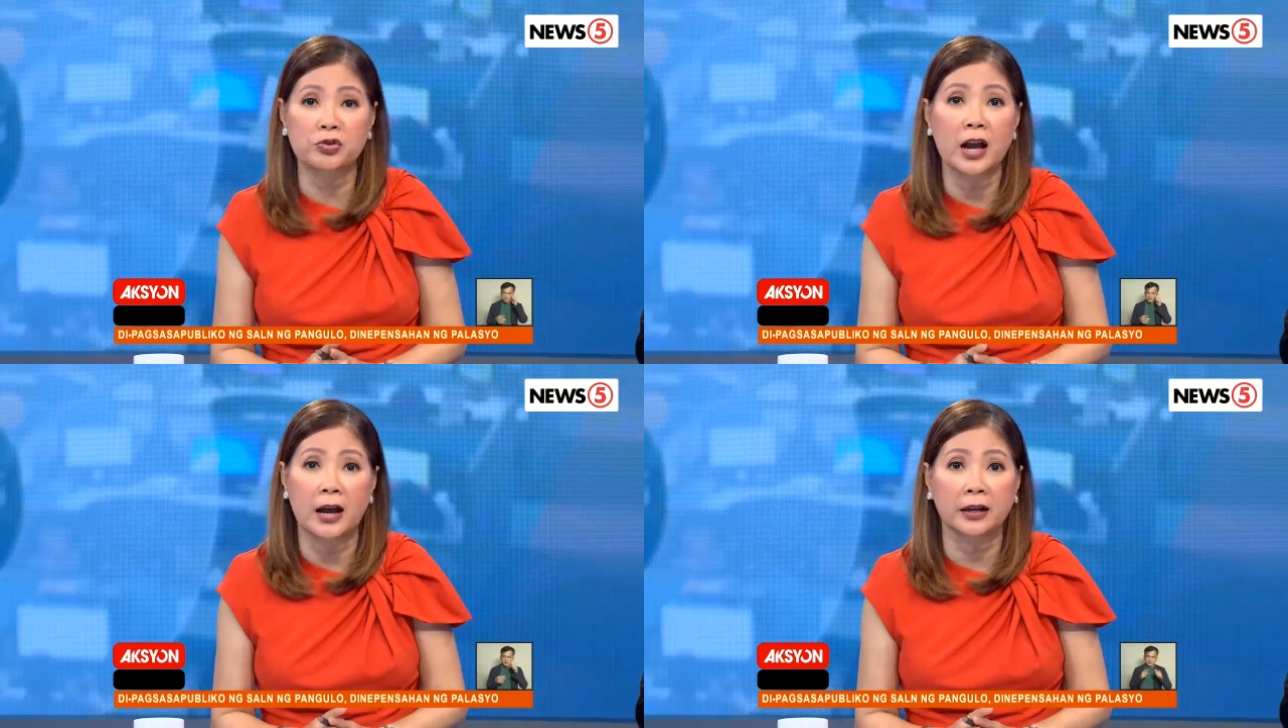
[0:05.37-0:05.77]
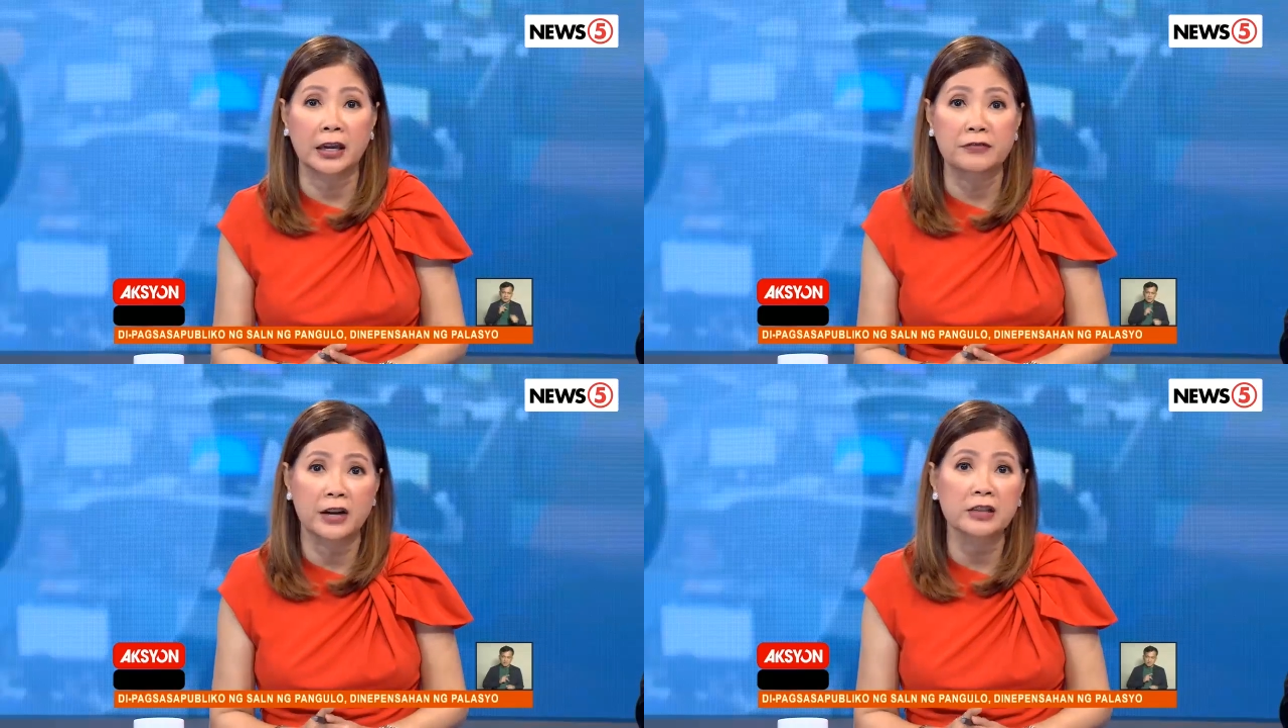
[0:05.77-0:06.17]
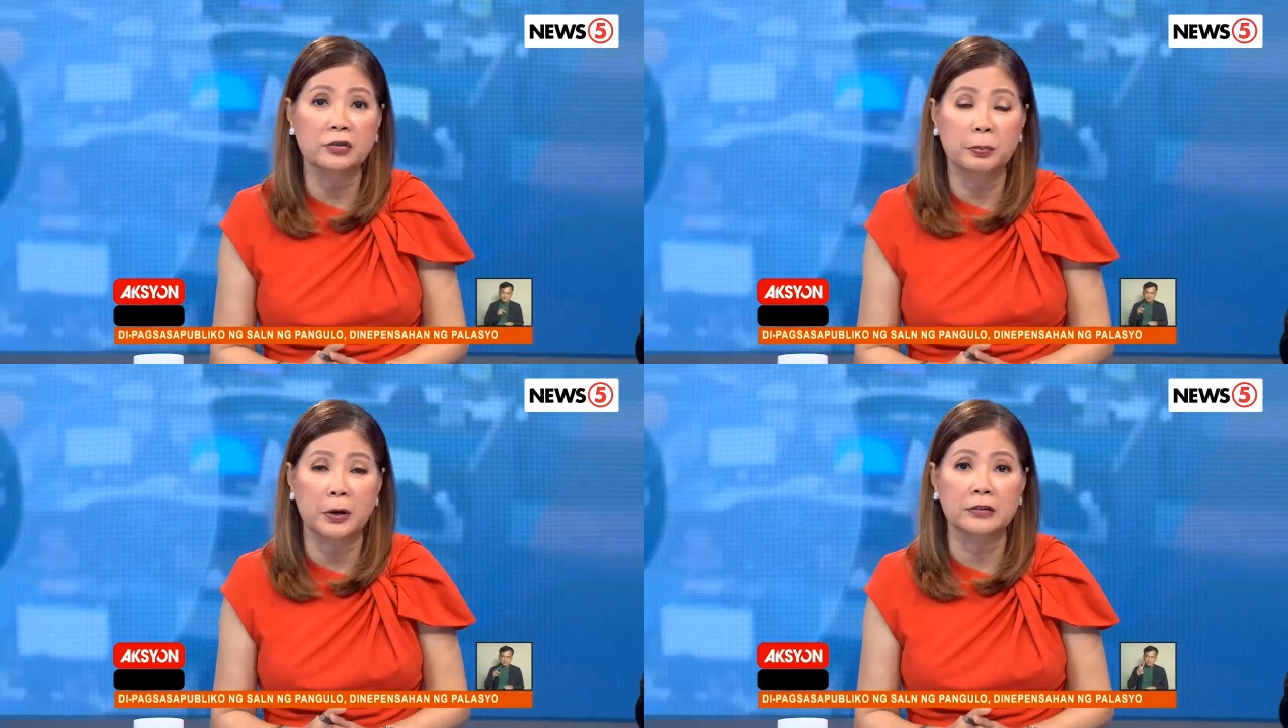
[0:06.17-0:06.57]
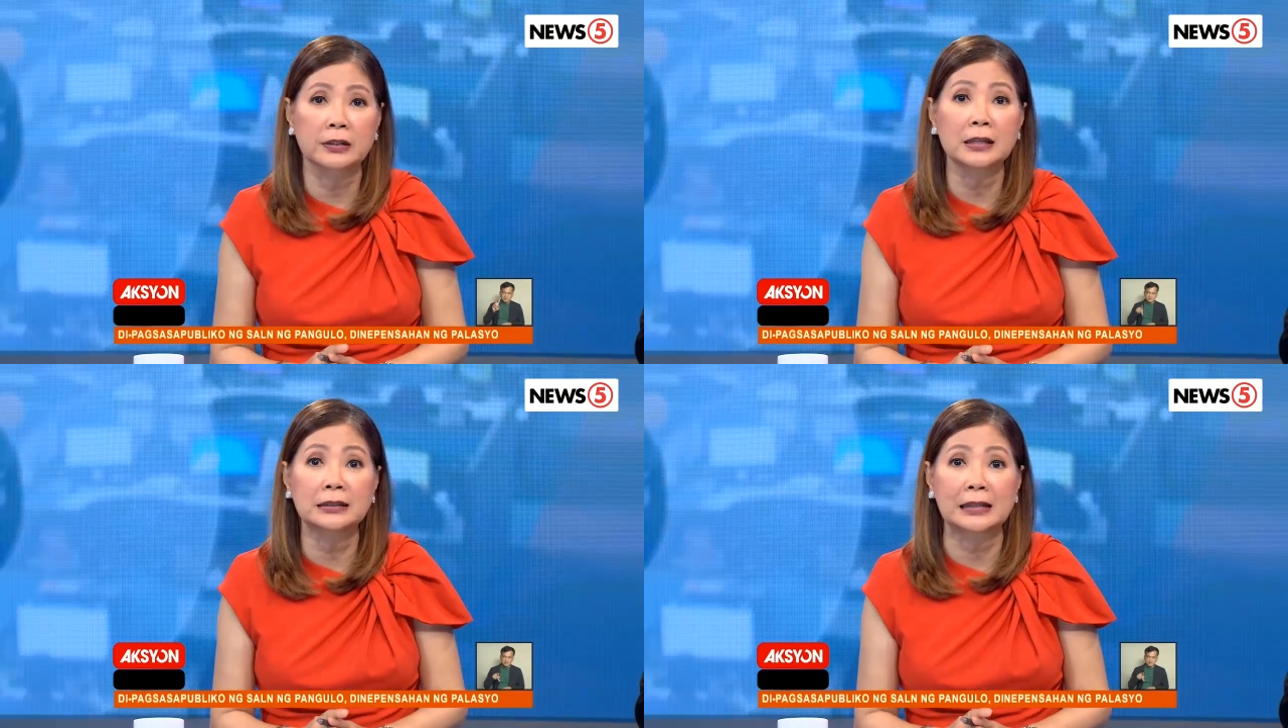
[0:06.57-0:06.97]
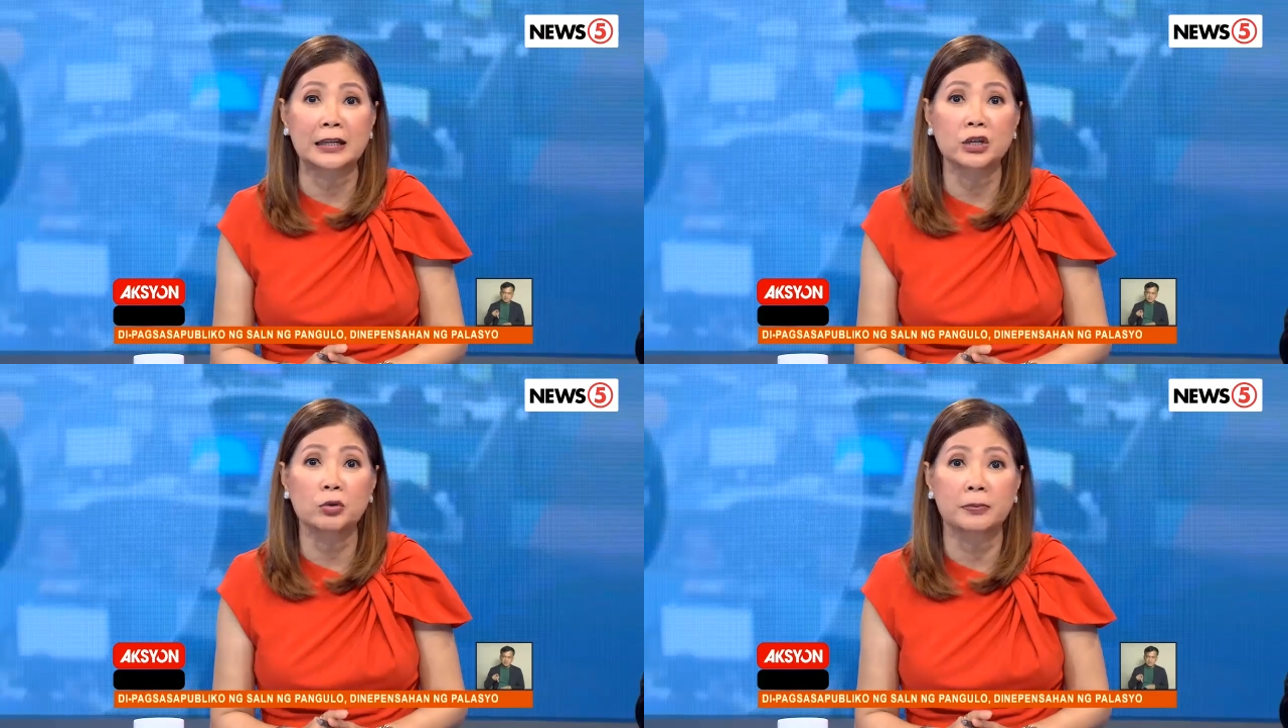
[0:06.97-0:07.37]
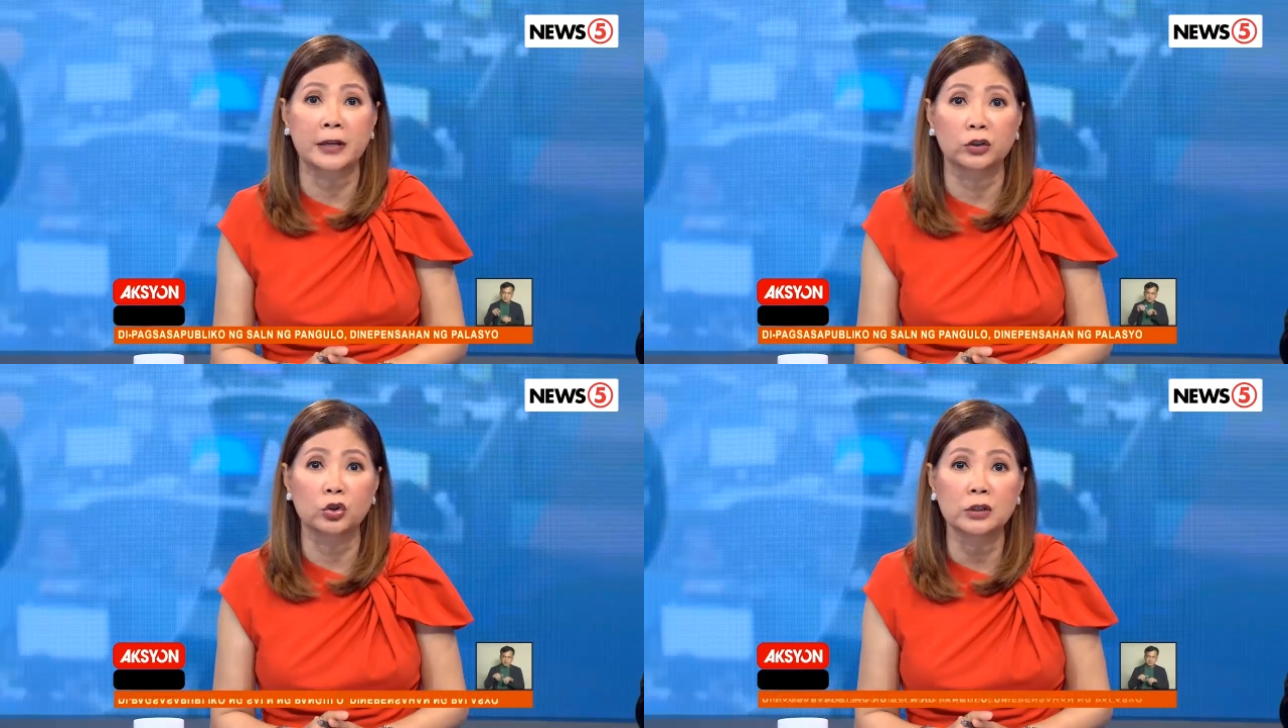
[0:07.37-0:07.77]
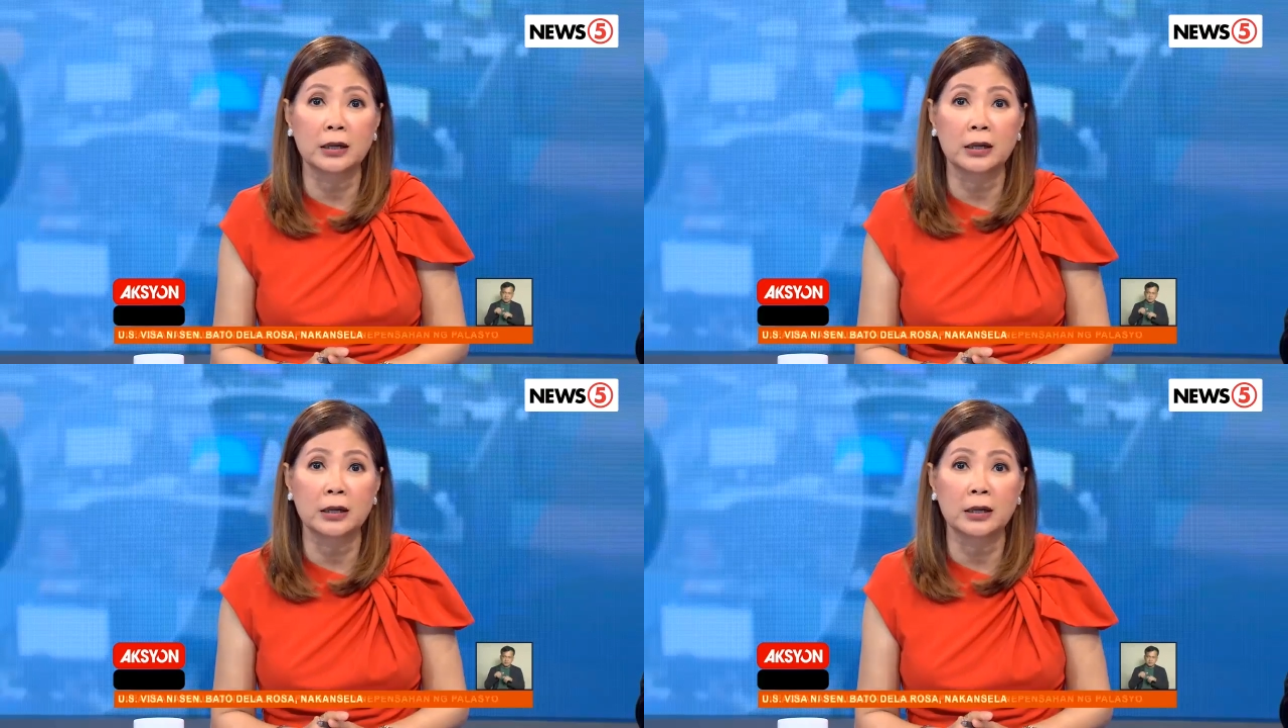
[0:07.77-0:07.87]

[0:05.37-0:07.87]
siya kay Vice President Leni Robredo